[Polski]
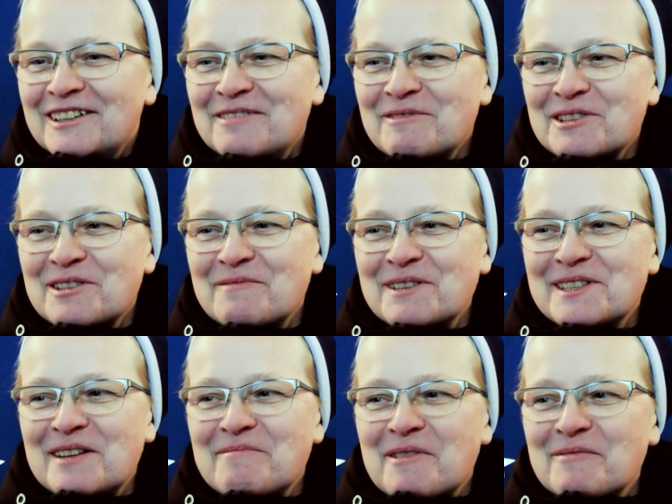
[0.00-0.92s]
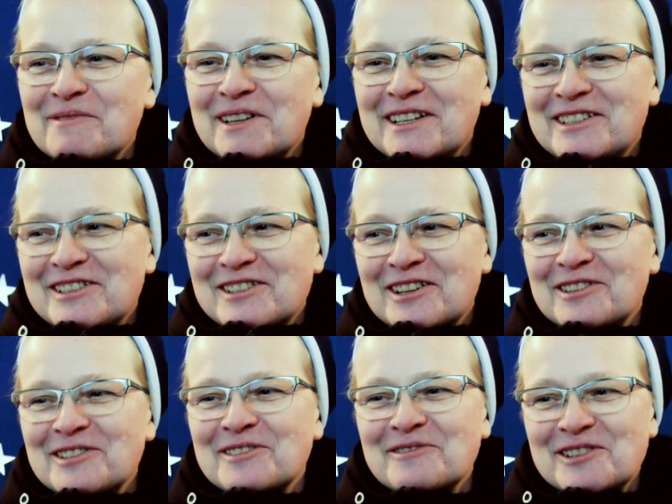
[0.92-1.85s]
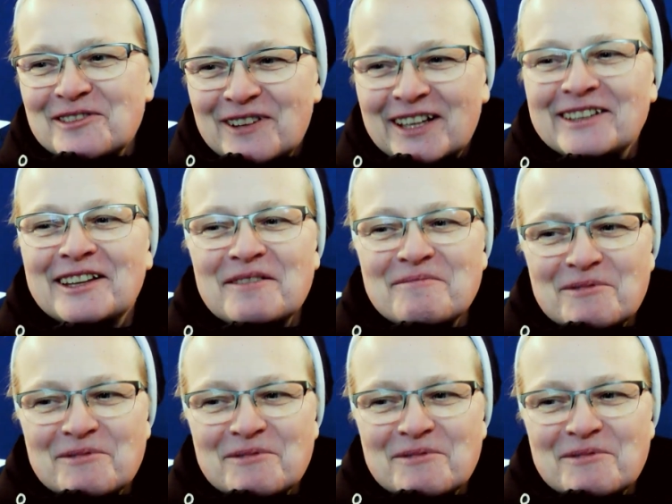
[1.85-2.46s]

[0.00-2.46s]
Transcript: Nie możemy zapomnieć, że to są święta